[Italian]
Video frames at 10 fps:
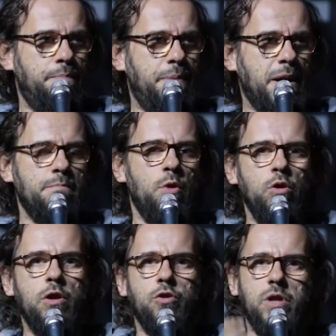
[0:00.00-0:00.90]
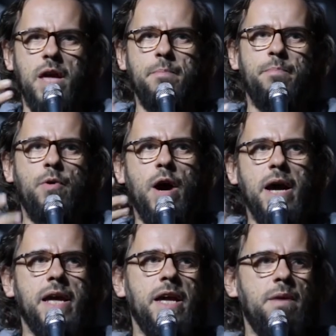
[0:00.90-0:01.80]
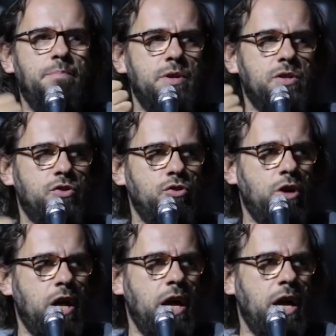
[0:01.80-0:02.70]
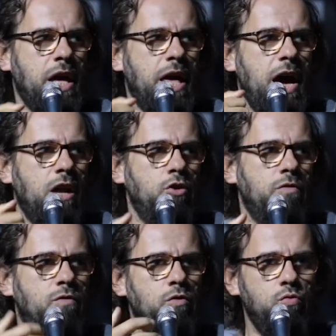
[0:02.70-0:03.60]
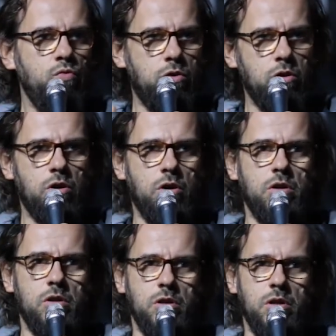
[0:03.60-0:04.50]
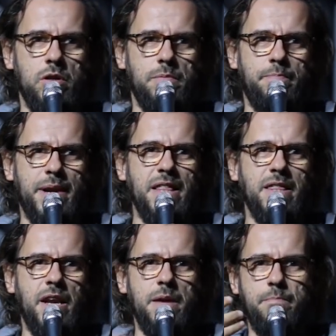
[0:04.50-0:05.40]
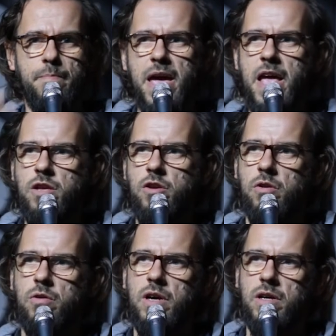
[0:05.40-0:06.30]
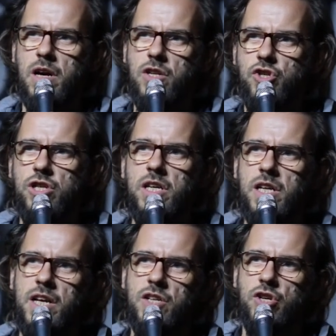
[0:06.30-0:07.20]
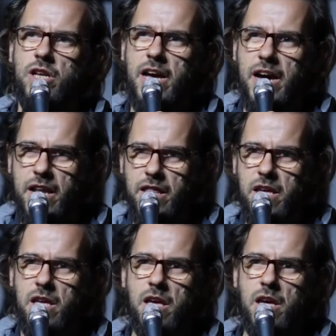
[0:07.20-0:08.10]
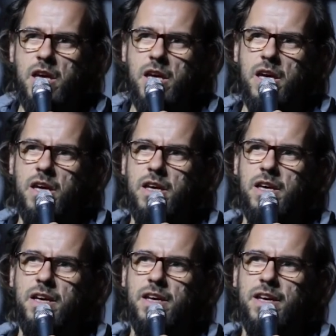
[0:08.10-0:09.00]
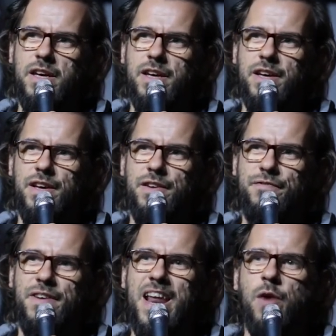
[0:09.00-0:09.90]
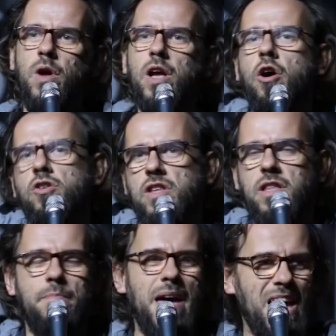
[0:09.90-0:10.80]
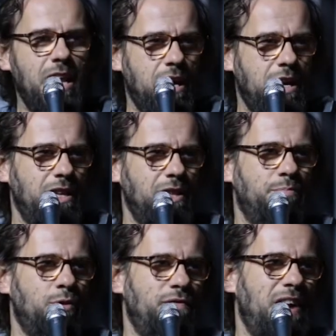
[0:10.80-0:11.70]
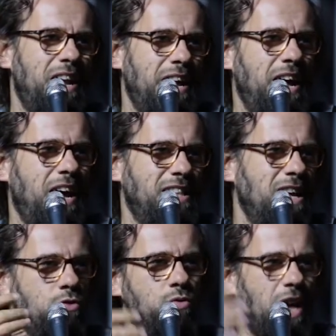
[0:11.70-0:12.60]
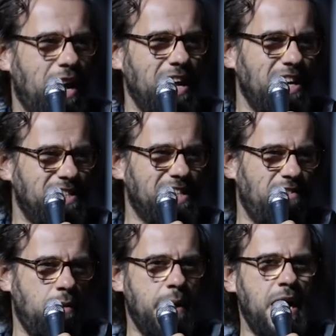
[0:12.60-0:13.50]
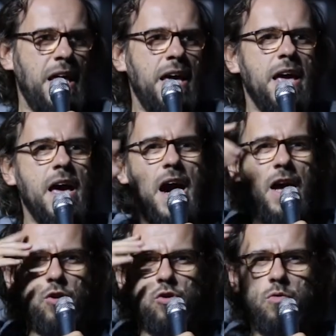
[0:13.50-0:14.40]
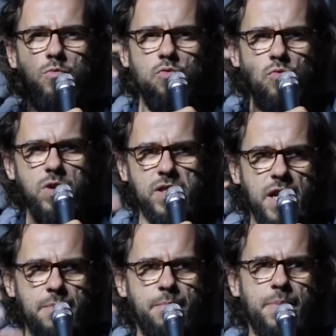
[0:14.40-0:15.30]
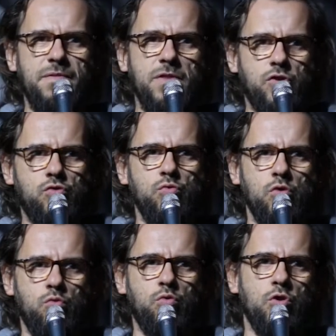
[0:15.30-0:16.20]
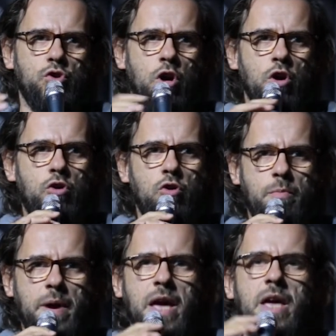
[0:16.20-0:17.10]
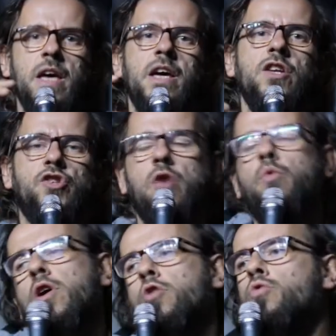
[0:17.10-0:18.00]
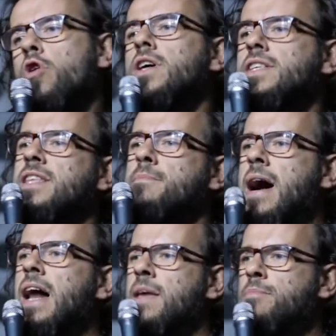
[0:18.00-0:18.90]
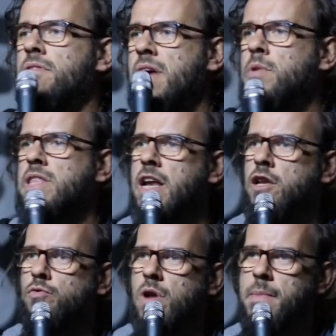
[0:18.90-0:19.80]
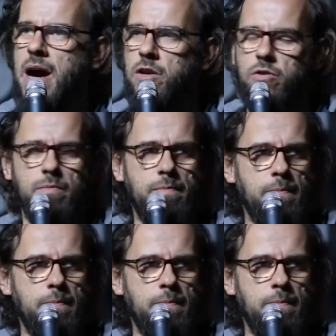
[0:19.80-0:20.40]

per molto tempo anche le persone che hanno voluto eh, prendere impegno, agire, cercare di eh, fare qualcosa di bene, di provare ad aiutare chi stava male, hanno comunque sempre vissuto tutto ciò come c'è qualcuno che sta male, proviamo a dargli una mano.